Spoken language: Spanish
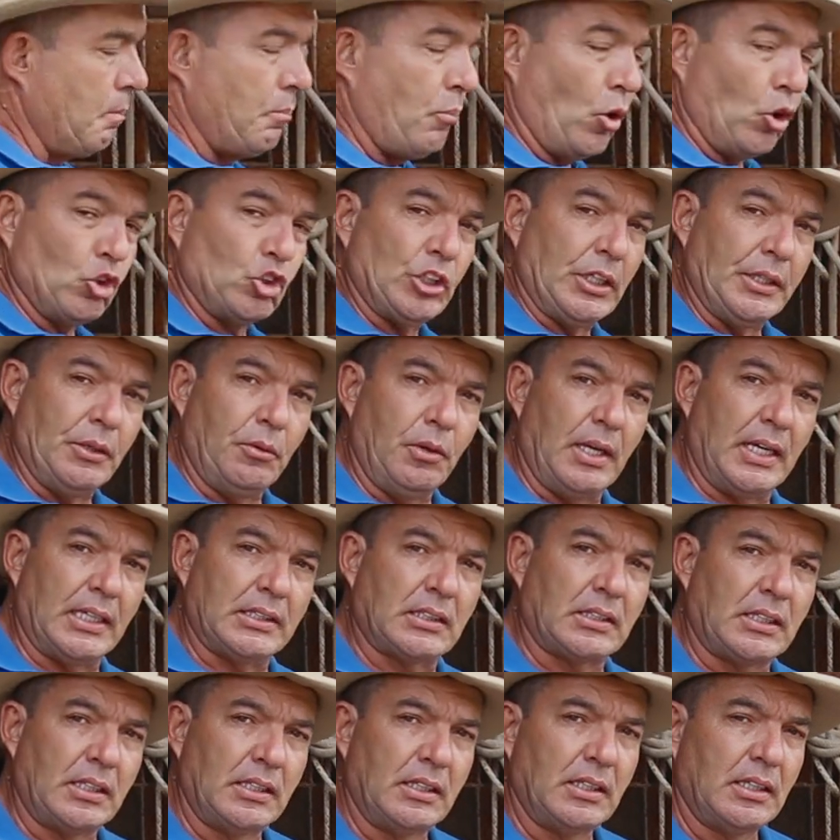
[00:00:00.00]

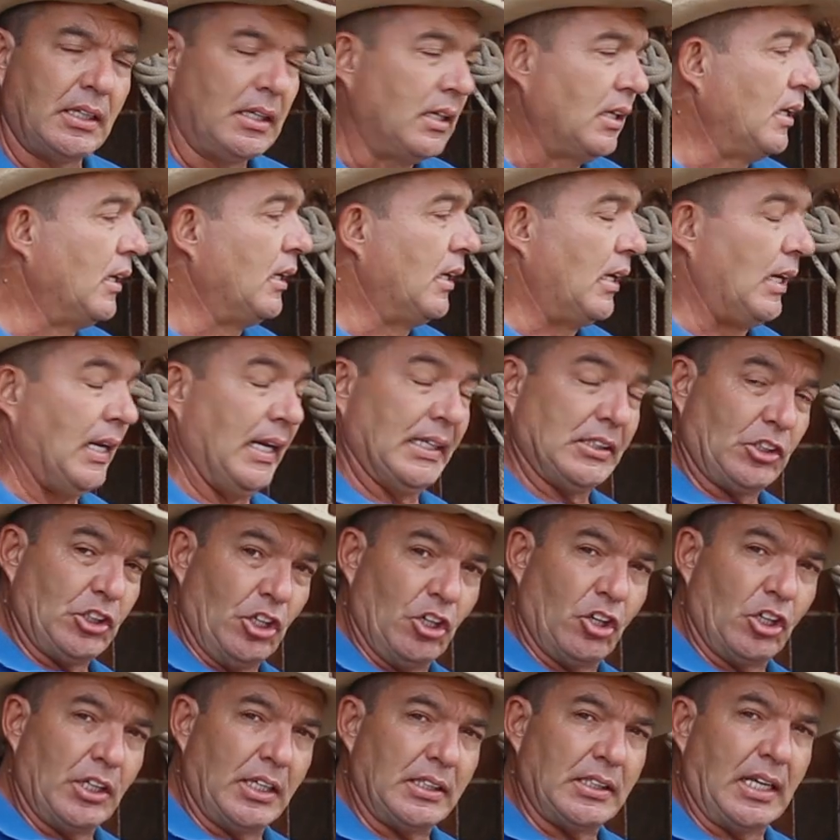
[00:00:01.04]
posibles
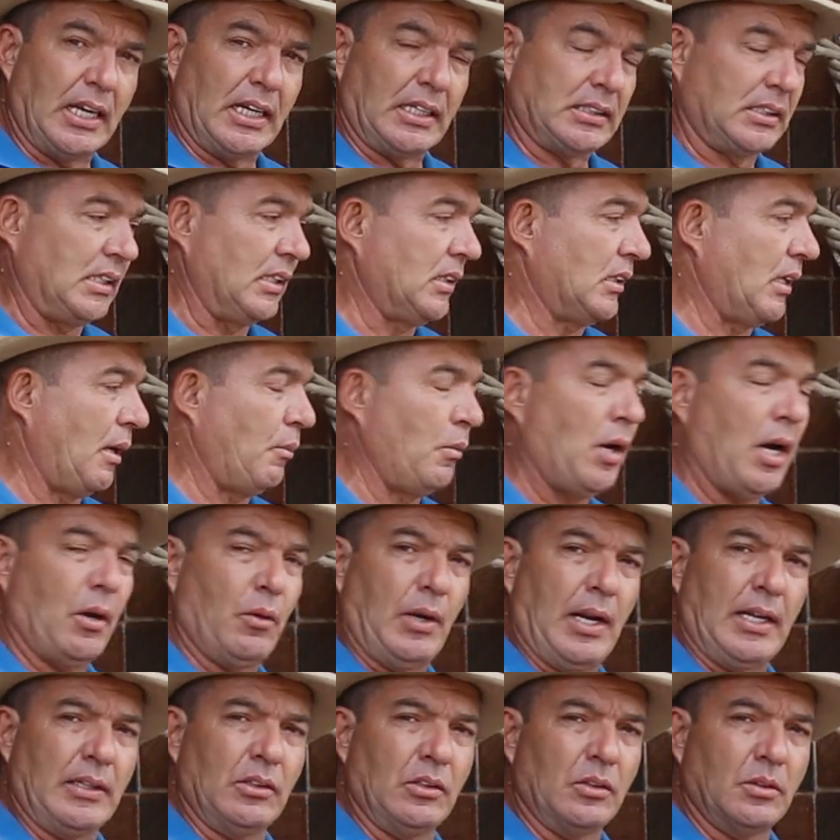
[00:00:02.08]
lesiones de las que estamos
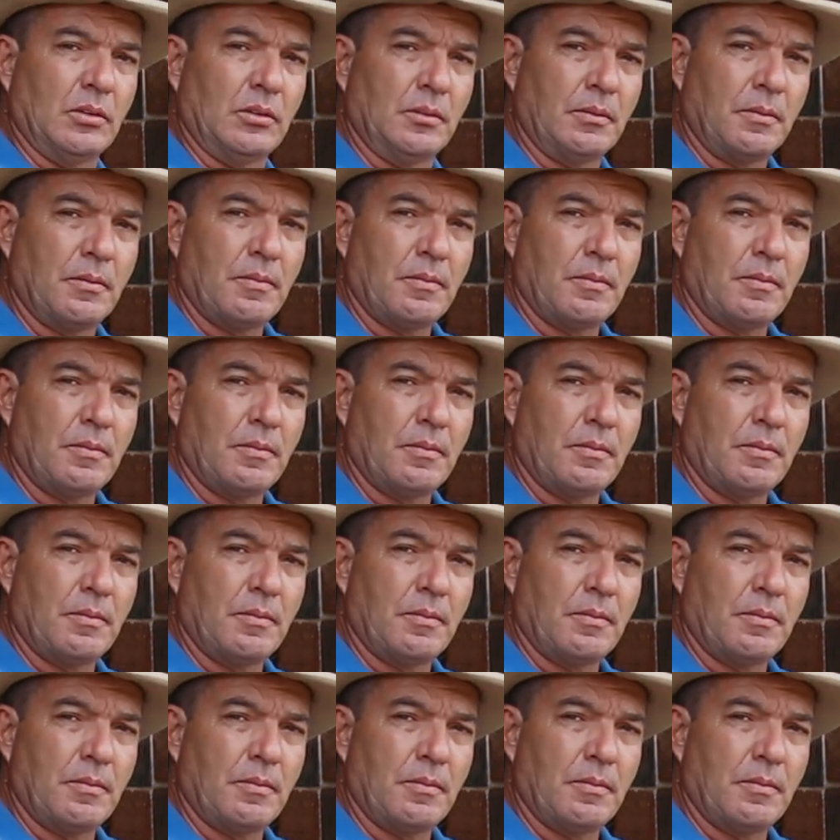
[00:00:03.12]
hablando.